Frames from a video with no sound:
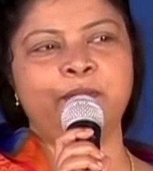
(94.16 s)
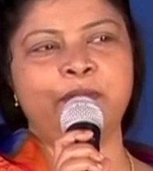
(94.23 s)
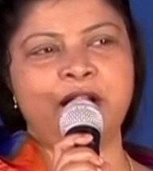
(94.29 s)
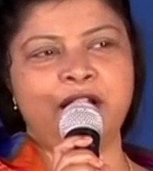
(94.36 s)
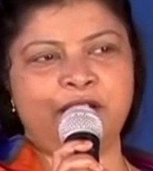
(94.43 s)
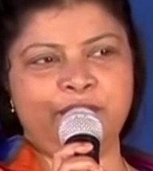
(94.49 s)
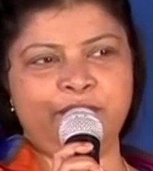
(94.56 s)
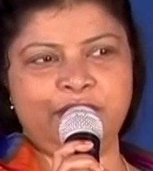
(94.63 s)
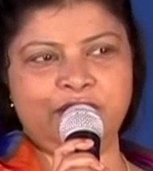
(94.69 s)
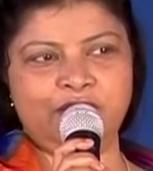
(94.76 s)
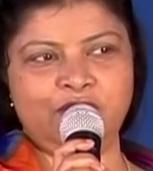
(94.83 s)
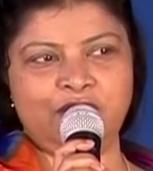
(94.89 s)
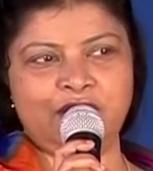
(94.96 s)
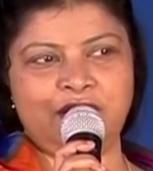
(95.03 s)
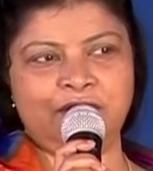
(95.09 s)

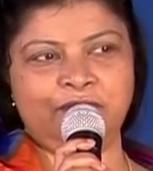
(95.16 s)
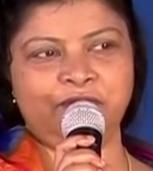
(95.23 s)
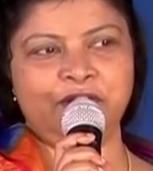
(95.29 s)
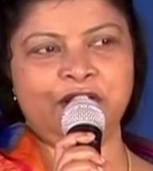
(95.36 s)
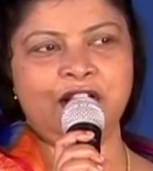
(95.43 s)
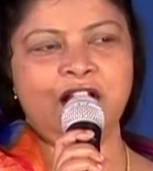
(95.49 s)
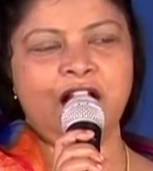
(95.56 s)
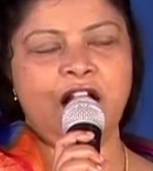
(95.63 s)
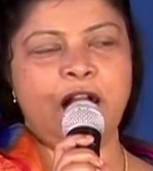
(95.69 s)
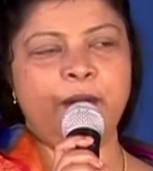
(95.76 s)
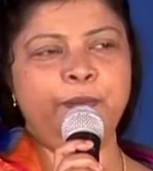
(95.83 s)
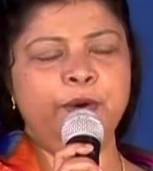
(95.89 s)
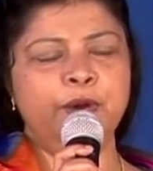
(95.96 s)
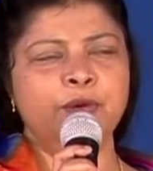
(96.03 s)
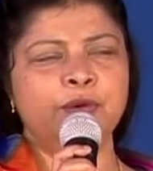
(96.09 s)
ప్రారంభించాను
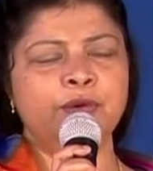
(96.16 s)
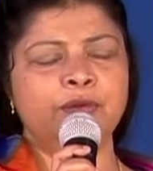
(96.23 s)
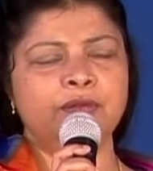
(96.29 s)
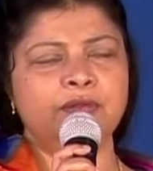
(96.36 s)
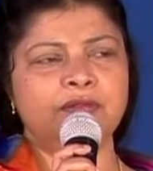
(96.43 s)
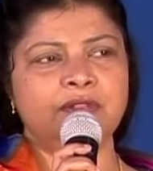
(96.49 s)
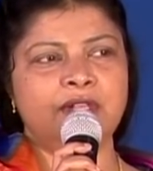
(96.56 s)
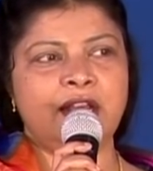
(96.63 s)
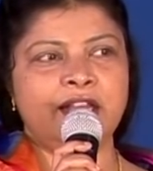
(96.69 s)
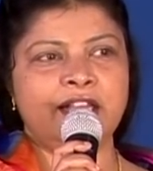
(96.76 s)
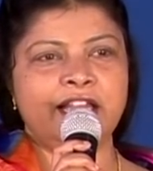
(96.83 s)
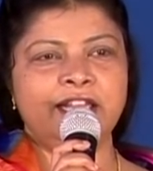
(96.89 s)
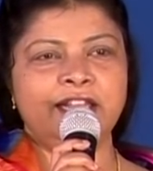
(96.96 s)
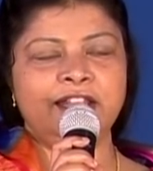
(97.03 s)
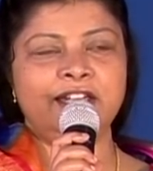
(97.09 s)
అప్పుడు నాకు
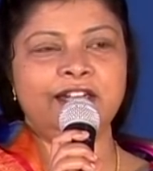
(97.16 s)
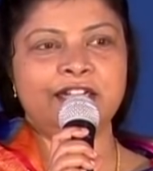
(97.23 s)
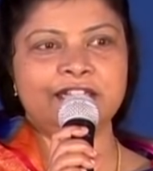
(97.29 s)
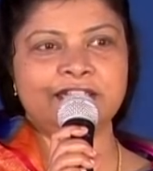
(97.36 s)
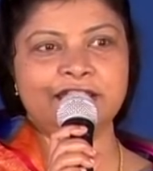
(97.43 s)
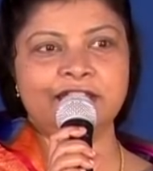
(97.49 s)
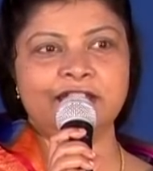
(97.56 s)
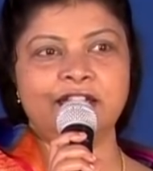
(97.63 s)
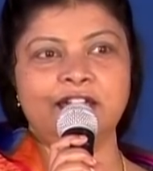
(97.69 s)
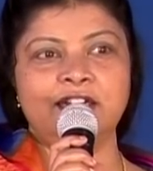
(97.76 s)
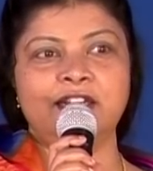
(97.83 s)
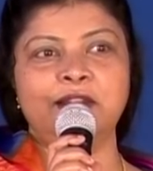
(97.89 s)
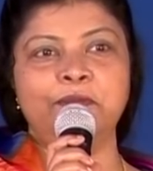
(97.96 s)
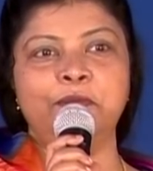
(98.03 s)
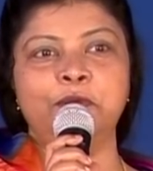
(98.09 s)
ఎంత
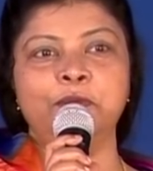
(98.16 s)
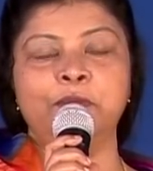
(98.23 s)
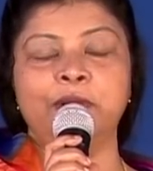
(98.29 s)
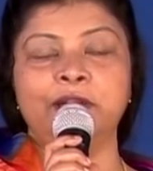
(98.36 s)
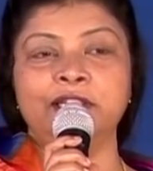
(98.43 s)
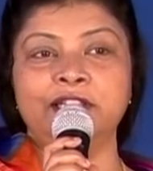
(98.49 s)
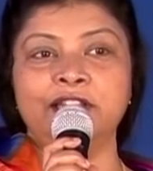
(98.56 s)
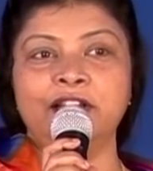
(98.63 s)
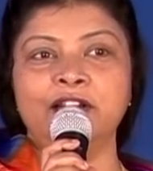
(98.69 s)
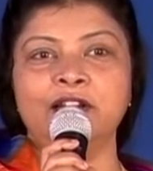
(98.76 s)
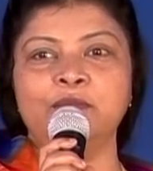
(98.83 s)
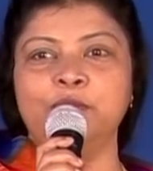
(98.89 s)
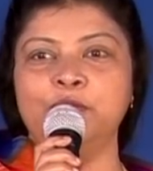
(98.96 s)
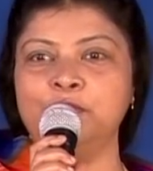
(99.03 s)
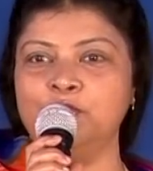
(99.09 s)
నచ్చిందంటే ఇప్పుడు
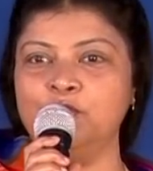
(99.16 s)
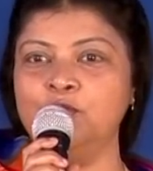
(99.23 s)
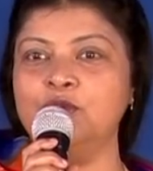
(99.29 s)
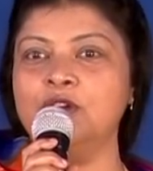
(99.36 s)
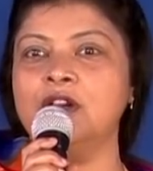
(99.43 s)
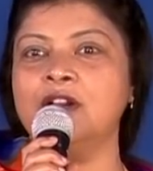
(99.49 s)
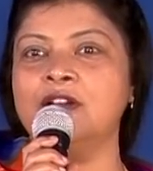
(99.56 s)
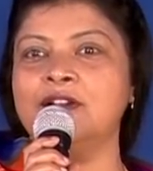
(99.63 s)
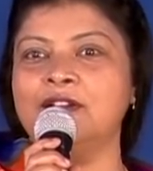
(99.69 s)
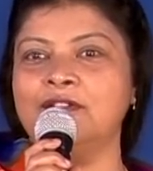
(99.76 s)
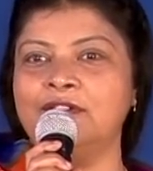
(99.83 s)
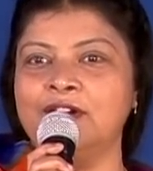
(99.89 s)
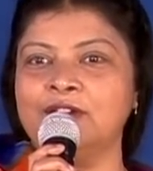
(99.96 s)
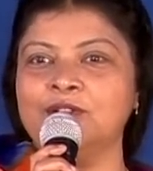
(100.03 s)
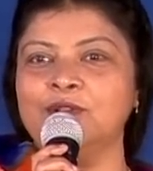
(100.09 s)
మధ్యాహ్నం ఇప్పుడు మూడు గంటల
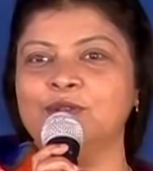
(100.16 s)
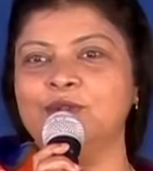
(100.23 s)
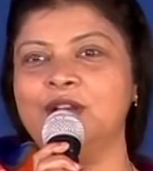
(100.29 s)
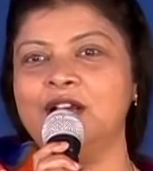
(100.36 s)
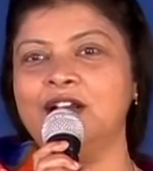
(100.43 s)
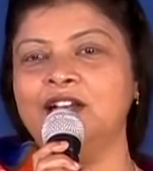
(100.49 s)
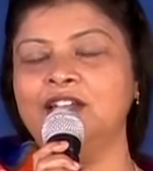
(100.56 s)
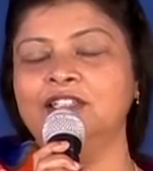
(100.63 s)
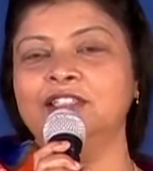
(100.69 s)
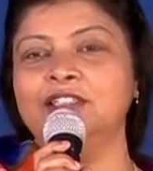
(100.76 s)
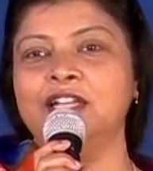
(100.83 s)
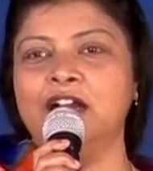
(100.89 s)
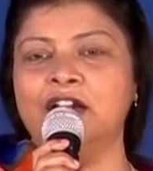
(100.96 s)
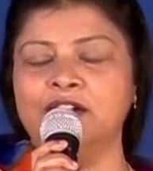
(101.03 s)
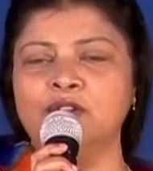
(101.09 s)
వరకు కూడా
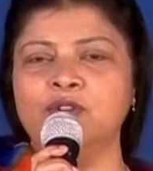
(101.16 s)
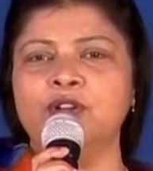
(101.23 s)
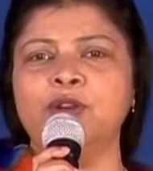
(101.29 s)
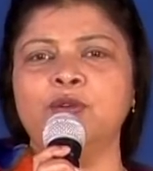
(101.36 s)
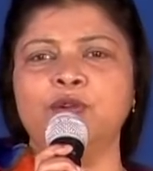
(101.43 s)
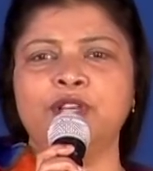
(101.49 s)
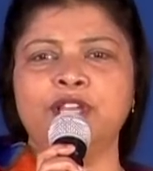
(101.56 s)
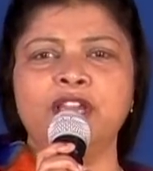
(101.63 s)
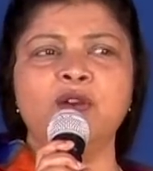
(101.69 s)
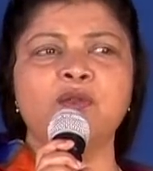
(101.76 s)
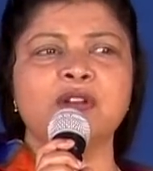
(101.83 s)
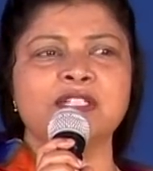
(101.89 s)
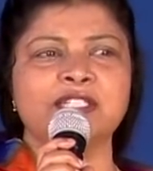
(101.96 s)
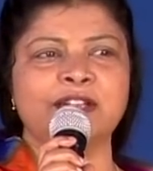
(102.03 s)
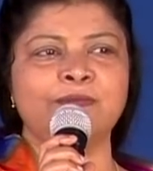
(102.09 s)
దానిలోనే ఒకే
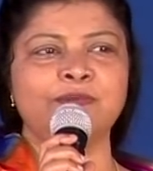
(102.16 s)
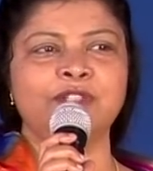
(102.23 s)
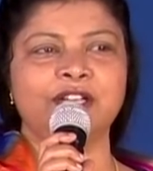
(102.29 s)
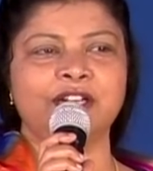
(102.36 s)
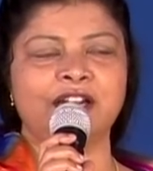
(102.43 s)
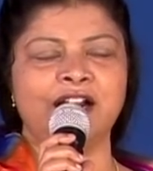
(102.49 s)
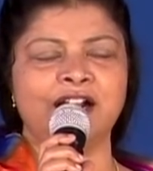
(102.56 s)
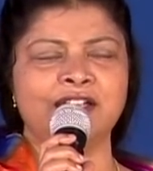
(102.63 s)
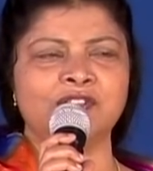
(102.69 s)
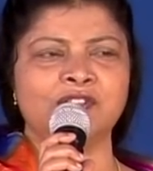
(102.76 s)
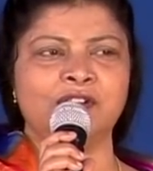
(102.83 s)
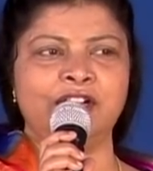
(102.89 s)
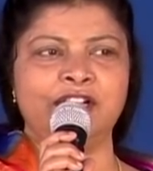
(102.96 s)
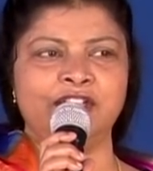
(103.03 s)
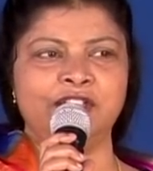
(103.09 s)
ఒక సబ్జెక్ట్
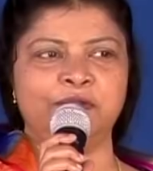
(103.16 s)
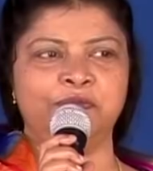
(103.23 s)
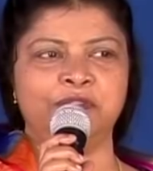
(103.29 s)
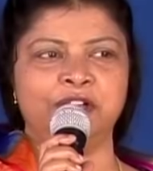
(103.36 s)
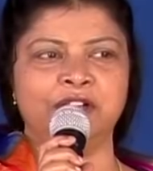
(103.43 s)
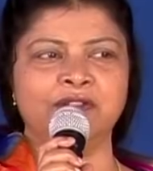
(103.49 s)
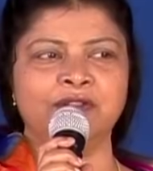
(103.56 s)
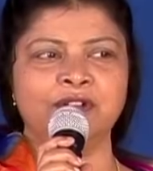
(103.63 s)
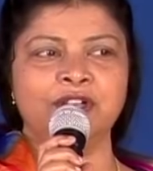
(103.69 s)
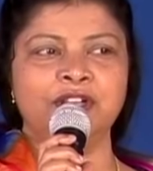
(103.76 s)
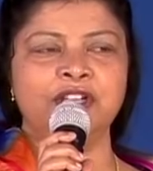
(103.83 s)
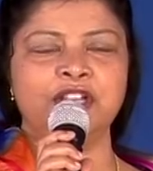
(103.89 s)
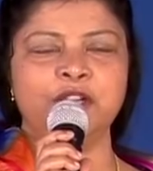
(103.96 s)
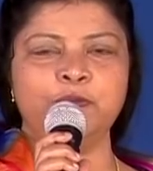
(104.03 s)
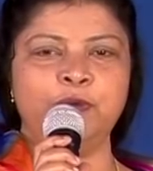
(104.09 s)
లాస్ట్లో నేను చెప్తాను
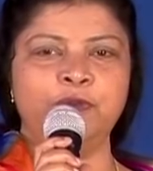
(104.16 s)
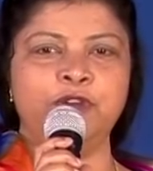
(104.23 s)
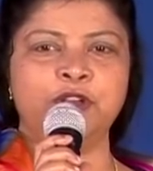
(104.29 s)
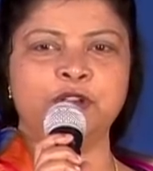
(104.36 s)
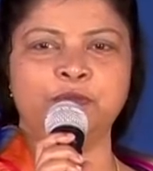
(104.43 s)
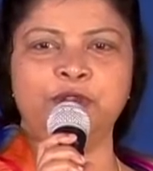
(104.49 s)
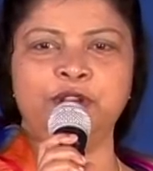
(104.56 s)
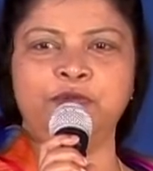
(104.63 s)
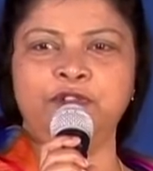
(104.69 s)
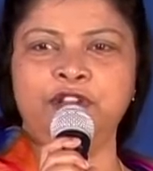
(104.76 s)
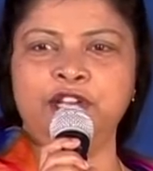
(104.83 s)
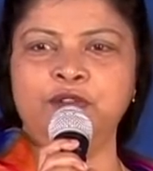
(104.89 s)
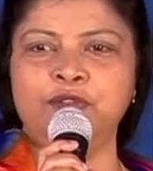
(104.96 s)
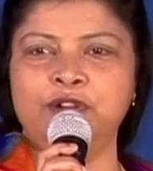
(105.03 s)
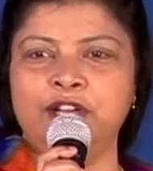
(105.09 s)
ఇప్పుడు వరకు మీరు
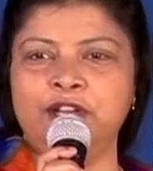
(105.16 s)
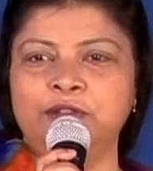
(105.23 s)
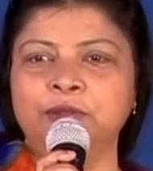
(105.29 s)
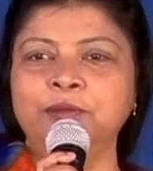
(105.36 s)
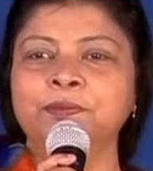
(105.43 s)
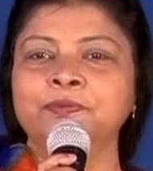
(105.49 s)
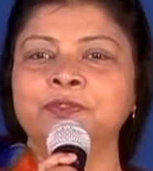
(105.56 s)
విని ఉండరు